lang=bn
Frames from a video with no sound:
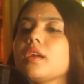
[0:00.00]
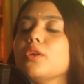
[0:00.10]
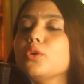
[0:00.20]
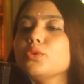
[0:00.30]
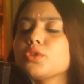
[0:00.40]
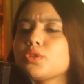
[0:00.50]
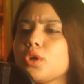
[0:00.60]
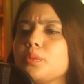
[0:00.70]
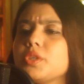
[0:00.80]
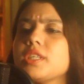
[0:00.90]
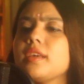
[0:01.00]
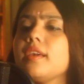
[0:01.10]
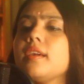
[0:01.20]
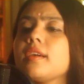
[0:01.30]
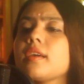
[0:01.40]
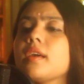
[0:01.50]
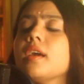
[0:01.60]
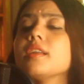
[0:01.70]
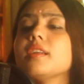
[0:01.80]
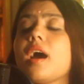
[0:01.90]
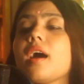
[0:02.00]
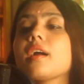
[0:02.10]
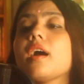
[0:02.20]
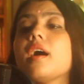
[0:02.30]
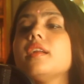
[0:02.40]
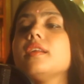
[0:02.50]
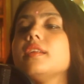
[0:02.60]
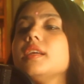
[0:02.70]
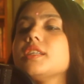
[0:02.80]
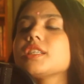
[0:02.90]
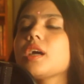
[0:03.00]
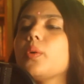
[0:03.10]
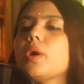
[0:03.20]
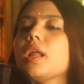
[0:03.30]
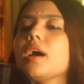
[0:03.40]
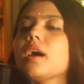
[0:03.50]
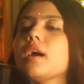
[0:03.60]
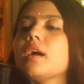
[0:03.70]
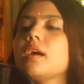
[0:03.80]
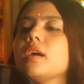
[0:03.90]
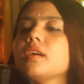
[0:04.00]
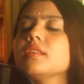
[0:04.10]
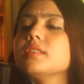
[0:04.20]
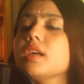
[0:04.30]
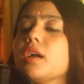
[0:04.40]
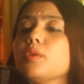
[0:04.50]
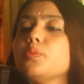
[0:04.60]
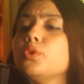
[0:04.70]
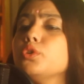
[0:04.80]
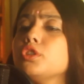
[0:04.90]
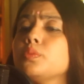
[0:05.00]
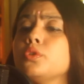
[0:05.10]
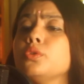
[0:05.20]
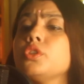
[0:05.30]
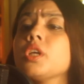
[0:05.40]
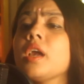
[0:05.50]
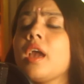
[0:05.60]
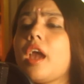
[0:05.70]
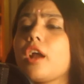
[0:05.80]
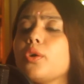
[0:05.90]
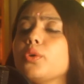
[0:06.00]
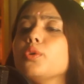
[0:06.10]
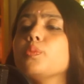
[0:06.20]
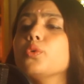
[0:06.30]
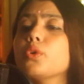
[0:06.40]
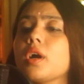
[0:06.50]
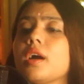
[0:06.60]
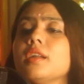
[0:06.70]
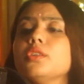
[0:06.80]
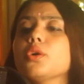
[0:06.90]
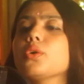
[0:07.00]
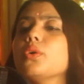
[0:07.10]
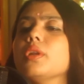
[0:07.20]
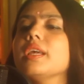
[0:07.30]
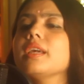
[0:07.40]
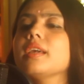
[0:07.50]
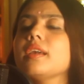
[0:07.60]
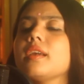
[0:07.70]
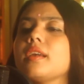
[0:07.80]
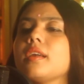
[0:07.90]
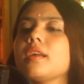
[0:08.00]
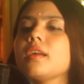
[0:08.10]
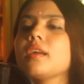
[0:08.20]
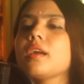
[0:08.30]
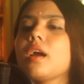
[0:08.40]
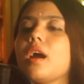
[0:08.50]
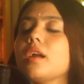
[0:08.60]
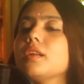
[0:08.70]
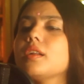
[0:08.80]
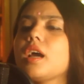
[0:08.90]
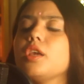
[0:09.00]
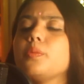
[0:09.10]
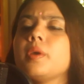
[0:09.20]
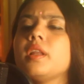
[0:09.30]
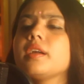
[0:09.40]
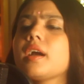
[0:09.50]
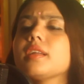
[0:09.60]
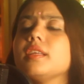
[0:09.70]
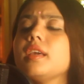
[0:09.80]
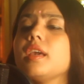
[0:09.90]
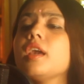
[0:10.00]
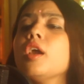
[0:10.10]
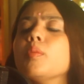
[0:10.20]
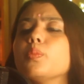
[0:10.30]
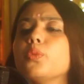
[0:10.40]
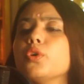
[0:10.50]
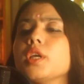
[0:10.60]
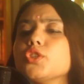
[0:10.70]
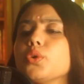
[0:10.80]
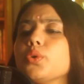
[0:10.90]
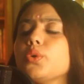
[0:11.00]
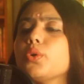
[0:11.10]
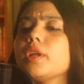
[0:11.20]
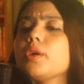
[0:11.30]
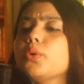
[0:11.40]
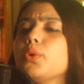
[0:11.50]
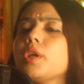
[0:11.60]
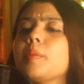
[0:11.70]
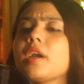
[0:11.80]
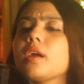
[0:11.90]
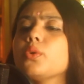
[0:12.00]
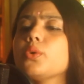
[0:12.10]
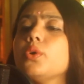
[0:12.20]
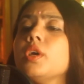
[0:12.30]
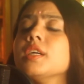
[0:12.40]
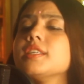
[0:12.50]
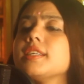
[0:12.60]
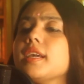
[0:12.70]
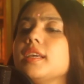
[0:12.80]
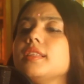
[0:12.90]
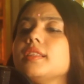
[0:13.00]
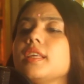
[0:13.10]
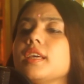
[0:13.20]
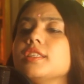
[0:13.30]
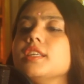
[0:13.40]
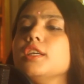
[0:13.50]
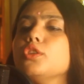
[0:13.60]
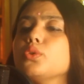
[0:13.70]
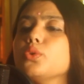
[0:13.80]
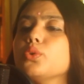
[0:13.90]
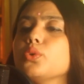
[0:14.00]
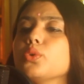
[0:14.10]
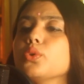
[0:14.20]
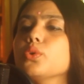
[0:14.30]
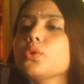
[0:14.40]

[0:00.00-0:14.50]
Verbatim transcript: রুস্তম শেখ ঢাকার রিক্সাওয়ালা যার ফুসফুস এখন পোকার দখলে আর রাইফেল কাঁধে বনে জঙ্গলে ঘুরে বেড়ানো সেই তেজি তরুণ